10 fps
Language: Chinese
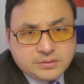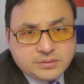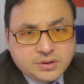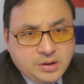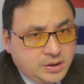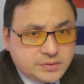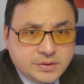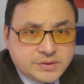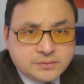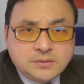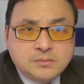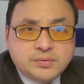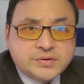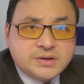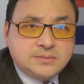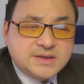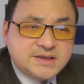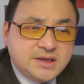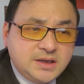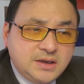可以说中共不是那么
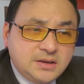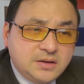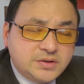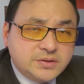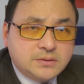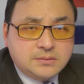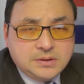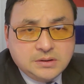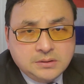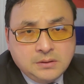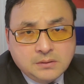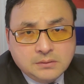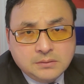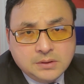轻易的就能够